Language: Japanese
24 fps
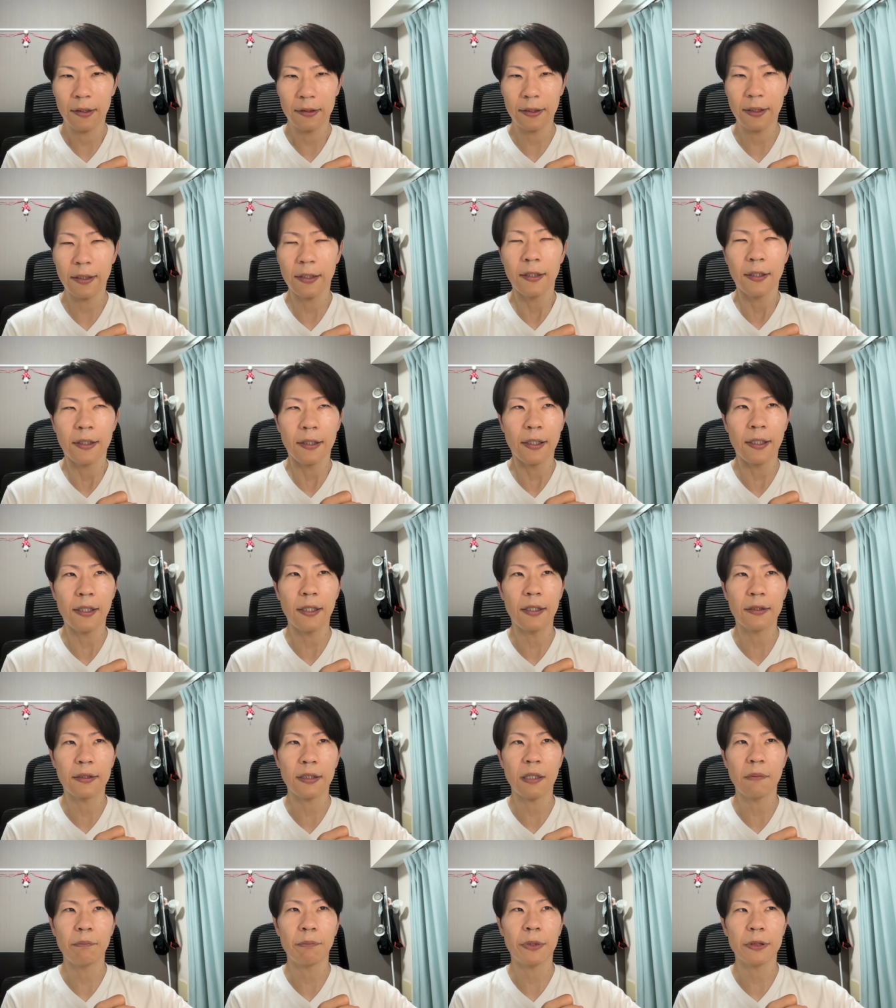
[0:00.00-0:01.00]
で、えー、
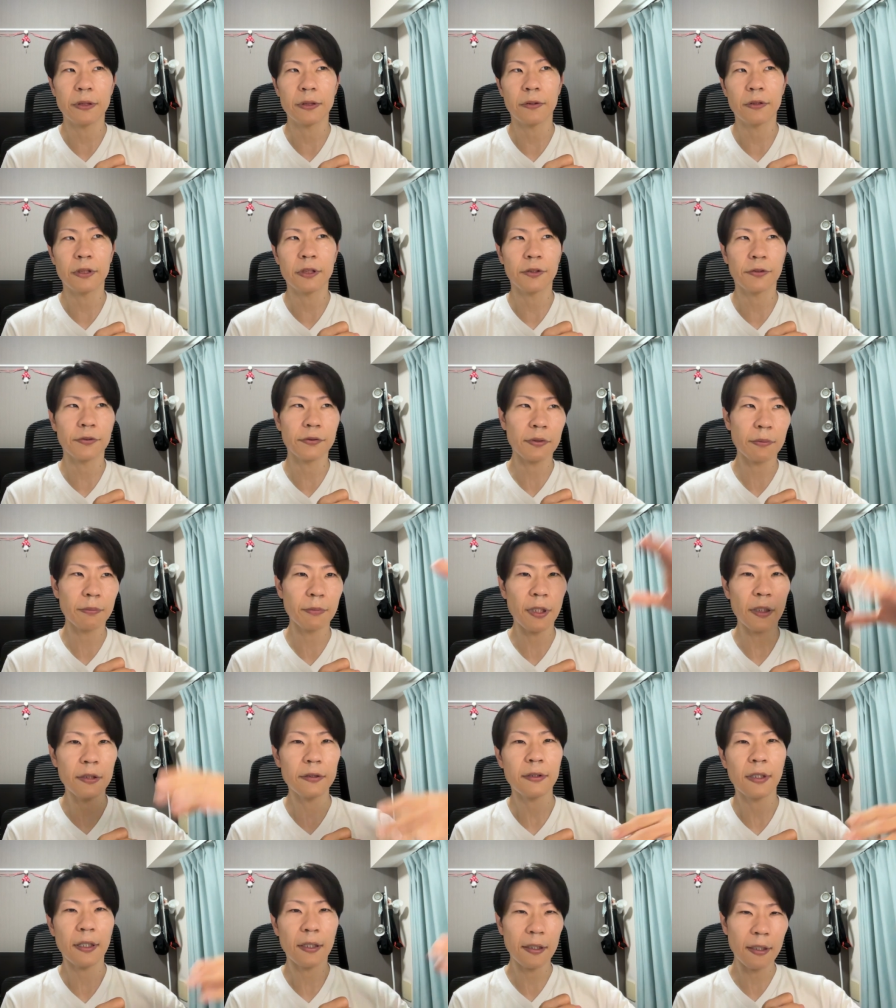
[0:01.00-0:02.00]
単発の仕事も
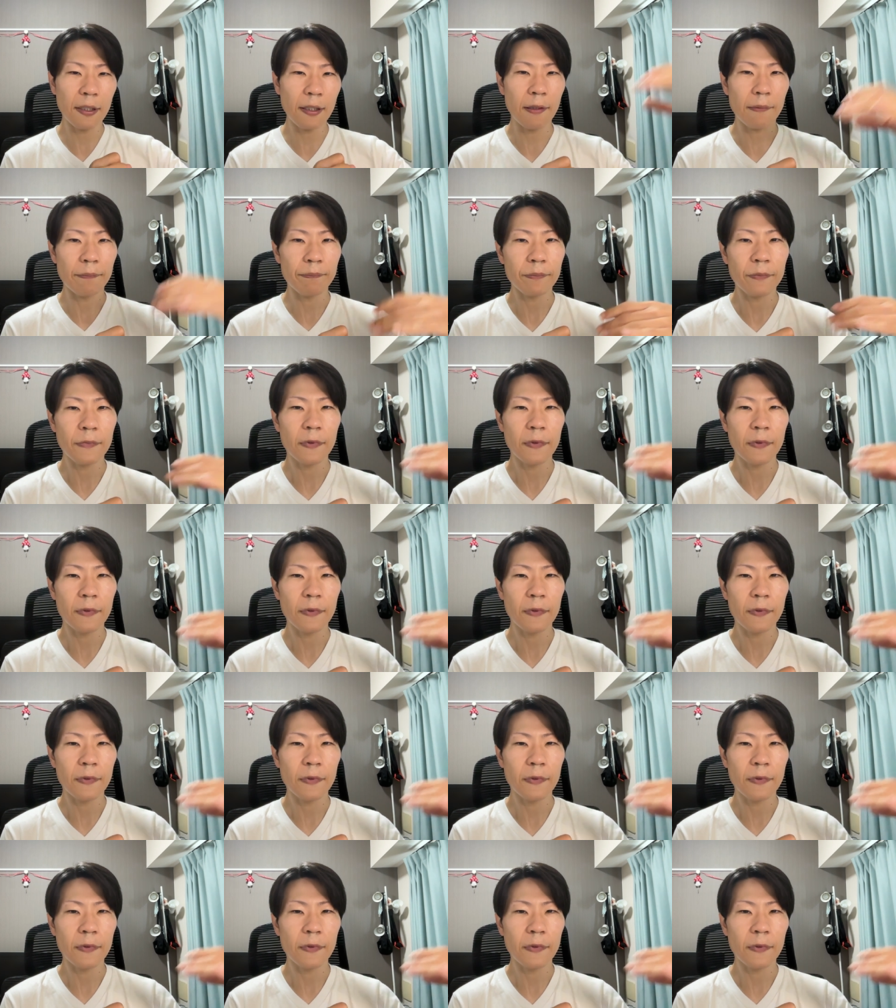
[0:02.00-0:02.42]
あるから、